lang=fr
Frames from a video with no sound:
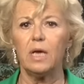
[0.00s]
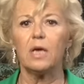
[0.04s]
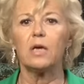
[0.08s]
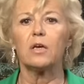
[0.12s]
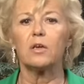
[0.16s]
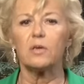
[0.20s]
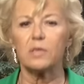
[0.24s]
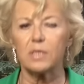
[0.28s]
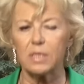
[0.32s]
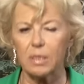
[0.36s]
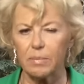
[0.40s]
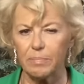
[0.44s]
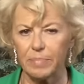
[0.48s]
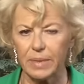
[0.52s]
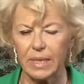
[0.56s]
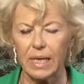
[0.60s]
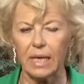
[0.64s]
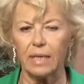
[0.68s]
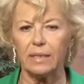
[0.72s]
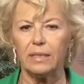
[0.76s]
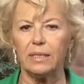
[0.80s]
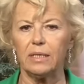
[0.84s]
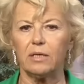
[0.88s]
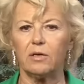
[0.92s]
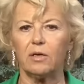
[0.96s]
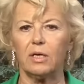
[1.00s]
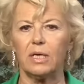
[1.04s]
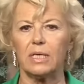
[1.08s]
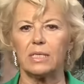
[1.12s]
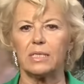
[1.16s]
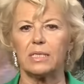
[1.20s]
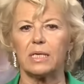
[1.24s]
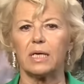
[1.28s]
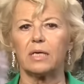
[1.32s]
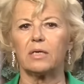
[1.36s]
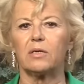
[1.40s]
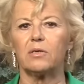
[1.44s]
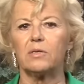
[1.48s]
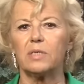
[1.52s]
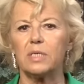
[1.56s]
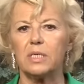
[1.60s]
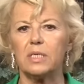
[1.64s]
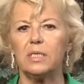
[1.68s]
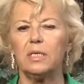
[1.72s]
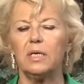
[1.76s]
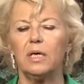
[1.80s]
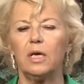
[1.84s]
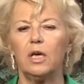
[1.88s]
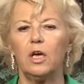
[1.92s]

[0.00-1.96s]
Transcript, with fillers: que c'est bien à Nicolas Sarkozy